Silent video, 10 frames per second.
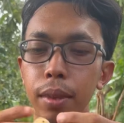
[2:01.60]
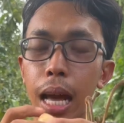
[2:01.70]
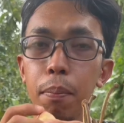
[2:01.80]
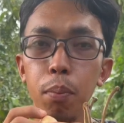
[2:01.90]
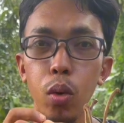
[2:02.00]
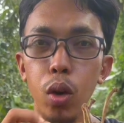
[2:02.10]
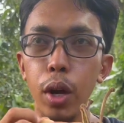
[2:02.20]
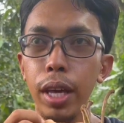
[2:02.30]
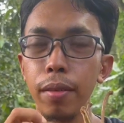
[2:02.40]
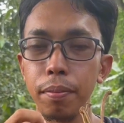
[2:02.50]

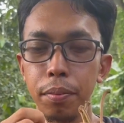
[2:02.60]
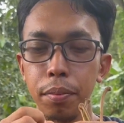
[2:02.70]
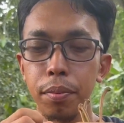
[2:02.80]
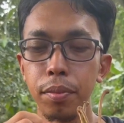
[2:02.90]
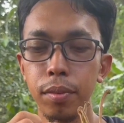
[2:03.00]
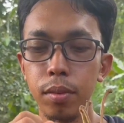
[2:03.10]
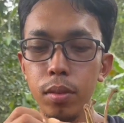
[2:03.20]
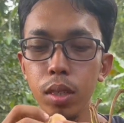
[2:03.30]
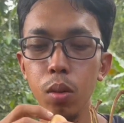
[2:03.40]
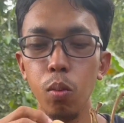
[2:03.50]
tampuy.
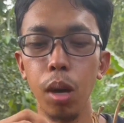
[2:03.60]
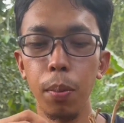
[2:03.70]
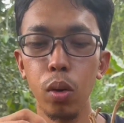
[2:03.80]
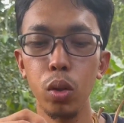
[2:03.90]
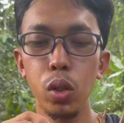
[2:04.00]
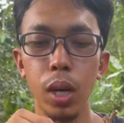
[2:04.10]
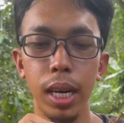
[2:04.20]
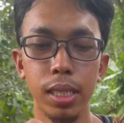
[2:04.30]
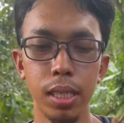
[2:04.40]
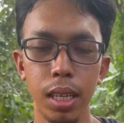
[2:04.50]
Buah penghujung
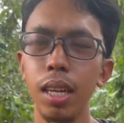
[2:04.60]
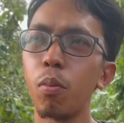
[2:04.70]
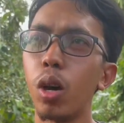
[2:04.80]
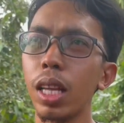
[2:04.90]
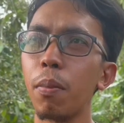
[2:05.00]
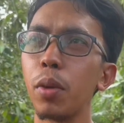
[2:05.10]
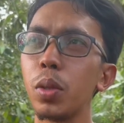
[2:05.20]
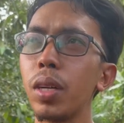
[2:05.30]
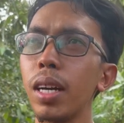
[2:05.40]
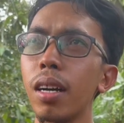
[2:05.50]
guys. Eh, buah tampuy
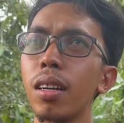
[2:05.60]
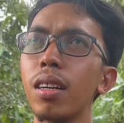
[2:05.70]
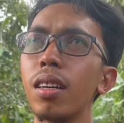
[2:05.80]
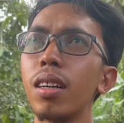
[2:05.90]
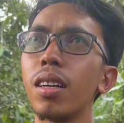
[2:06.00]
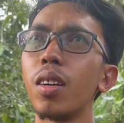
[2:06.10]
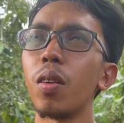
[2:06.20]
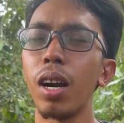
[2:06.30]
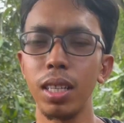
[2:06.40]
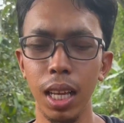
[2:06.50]
juga ya?
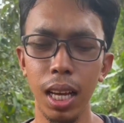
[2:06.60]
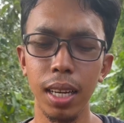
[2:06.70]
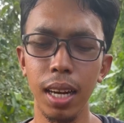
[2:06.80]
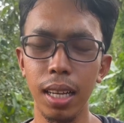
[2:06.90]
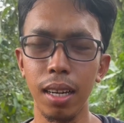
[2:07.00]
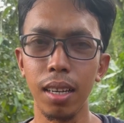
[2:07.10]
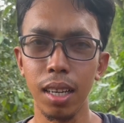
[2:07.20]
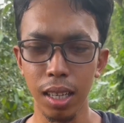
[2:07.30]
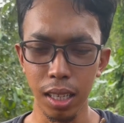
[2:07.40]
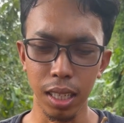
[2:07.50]
Gak salah enggak lah.
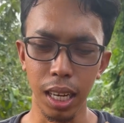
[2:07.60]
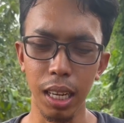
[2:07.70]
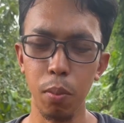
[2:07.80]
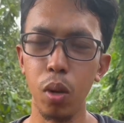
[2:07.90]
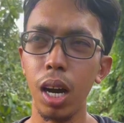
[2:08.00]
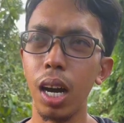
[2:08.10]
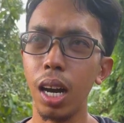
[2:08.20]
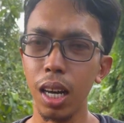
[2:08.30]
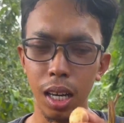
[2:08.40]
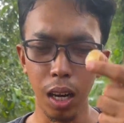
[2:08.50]
Kayak buah
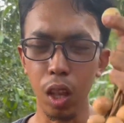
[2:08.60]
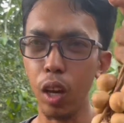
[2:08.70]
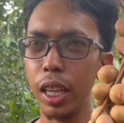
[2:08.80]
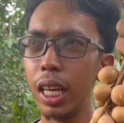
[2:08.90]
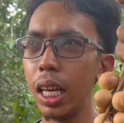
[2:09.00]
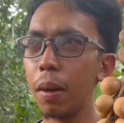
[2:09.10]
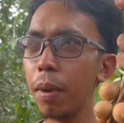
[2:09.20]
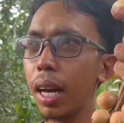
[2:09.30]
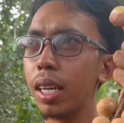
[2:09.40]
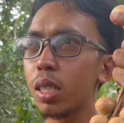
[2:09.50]
kalau ini
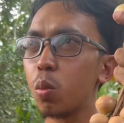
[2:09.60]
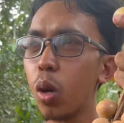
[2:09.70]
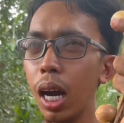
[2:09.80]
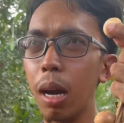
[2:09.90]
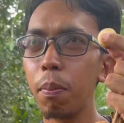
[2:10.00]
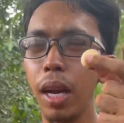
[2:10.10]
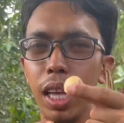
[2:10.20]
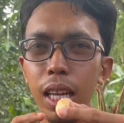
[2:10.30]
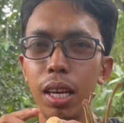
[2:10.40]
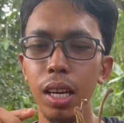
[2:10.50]
emang guys buah rambai
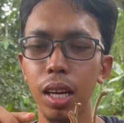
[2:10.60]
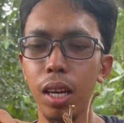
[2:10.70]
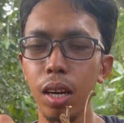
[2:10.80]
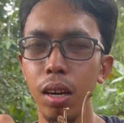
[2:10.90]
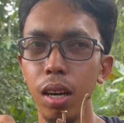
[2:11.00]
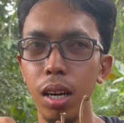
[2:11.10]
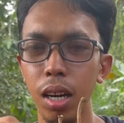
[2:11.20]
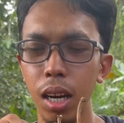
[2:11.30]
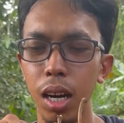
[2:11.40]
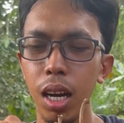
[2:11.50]
ini
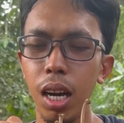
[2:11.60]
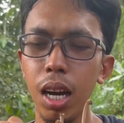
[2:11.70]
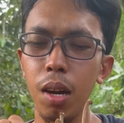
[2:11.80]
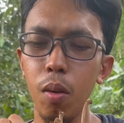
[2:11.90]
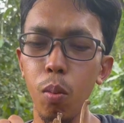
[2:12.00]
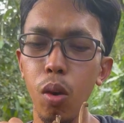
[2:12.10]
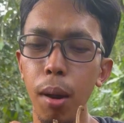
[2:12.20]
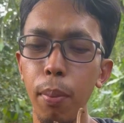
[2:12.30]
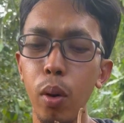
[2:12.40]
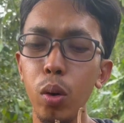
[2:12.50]
uh, buah
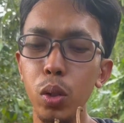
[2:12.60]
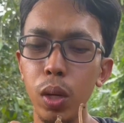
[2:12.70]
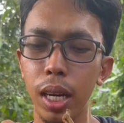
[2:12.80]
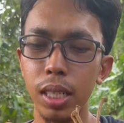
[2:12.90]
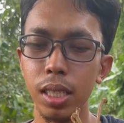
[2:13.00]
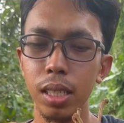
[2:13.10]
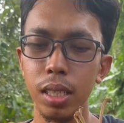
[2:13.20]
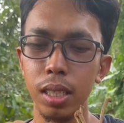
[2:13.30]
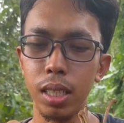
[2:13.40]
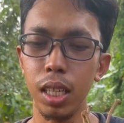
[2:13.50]
penghujung guys
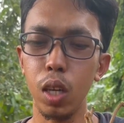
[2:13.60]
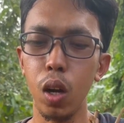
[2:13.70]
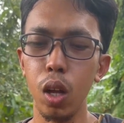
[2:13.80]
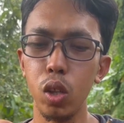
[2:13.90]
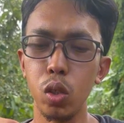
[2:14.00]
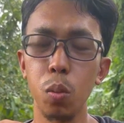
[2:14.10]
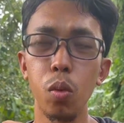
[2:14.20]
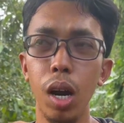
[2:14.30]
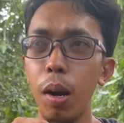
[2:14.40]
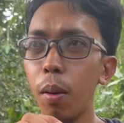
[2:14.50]
jadi kalau
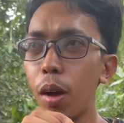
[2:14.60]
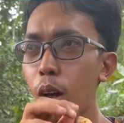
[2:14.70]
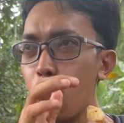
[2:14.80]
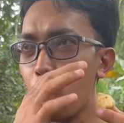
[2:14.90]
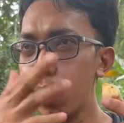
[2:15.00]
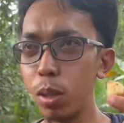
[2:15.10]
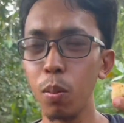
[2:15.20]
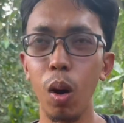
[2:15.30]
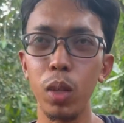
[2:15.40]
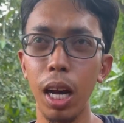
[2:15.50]
semua musim
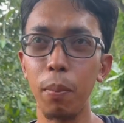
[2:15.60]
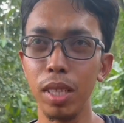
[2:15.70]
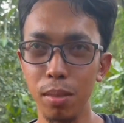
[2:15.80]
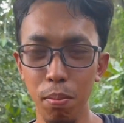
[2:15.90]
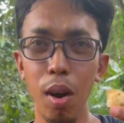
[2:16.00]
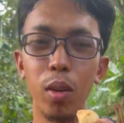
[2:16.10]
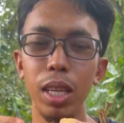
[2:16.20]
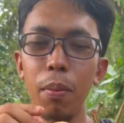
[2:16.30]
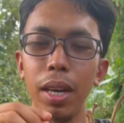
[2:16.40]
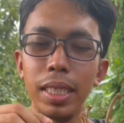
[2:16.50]
buah udah habis baru
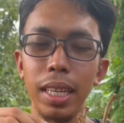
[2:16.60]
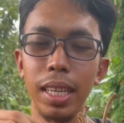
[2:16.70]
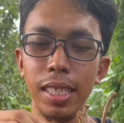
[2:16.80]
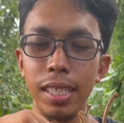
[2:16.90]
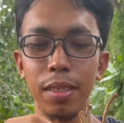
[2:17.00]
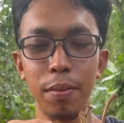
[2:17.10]
dia masak guys